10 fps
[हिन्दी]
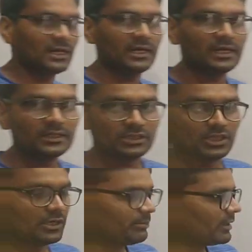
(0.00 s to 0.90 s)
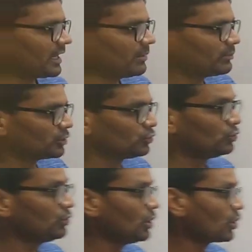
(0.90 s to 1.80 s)
है तीन नंबर है मधु
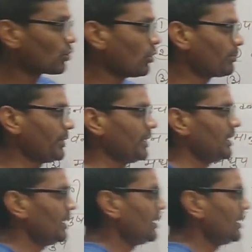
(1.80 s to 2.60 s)
को पीने